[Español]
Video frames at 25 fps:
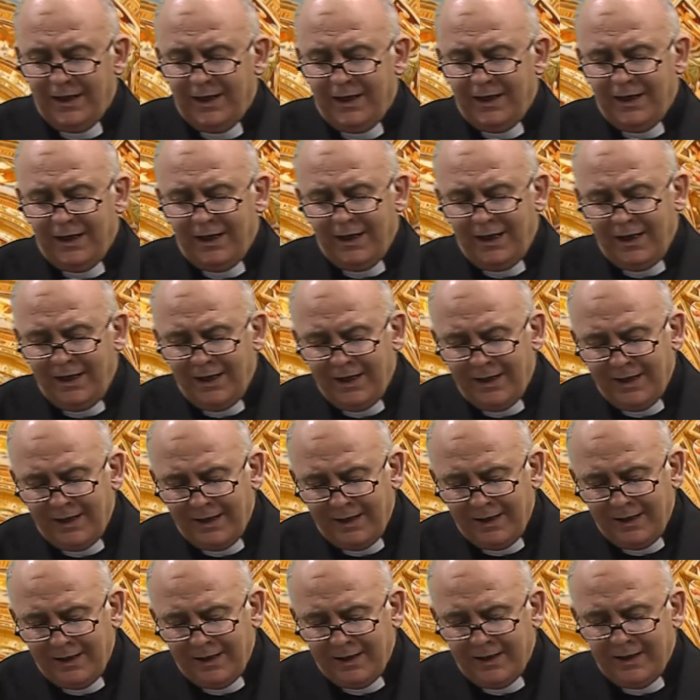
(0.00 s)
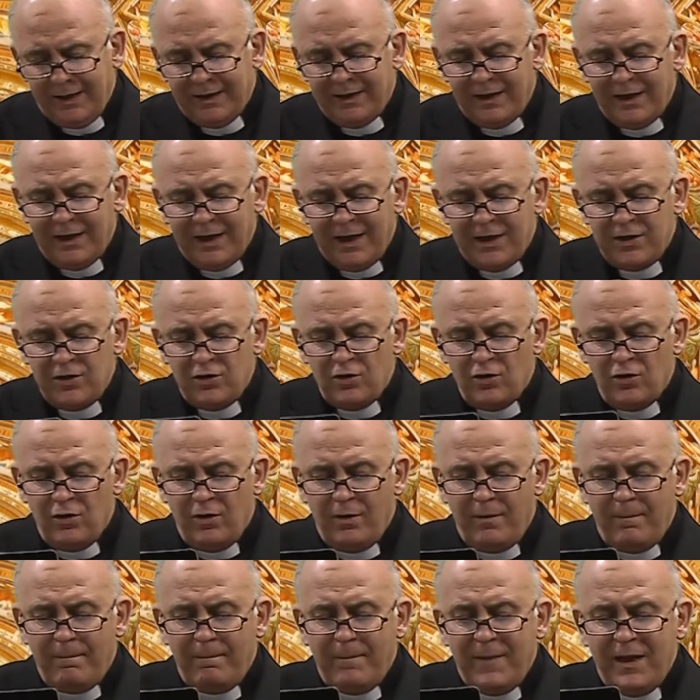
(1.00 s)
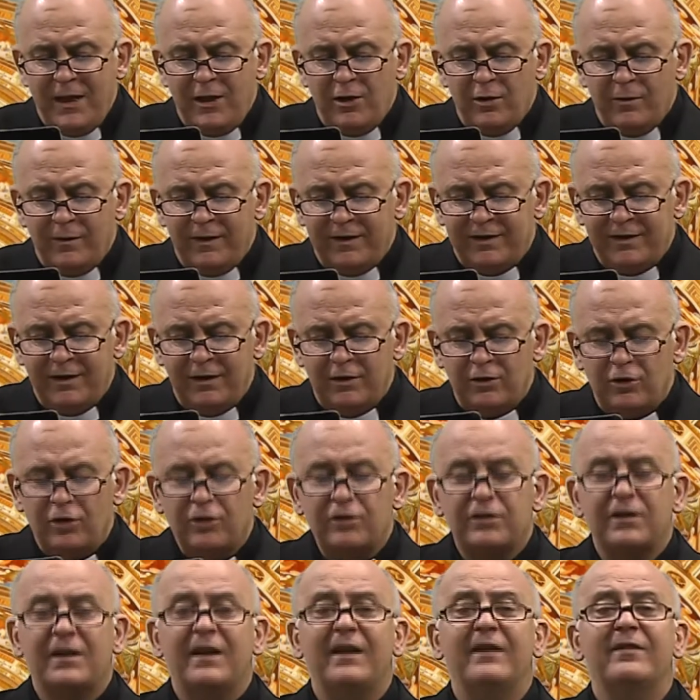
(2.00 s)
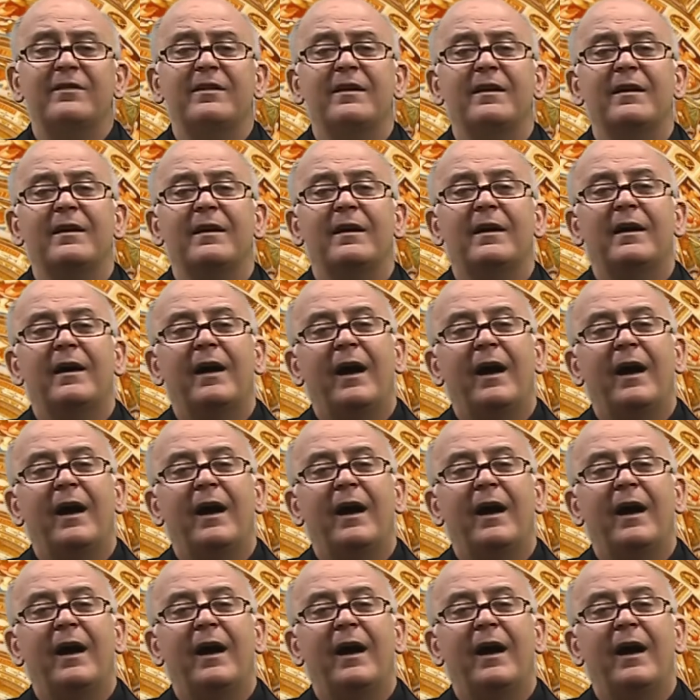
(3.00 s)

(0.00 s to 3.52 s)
en el año 1913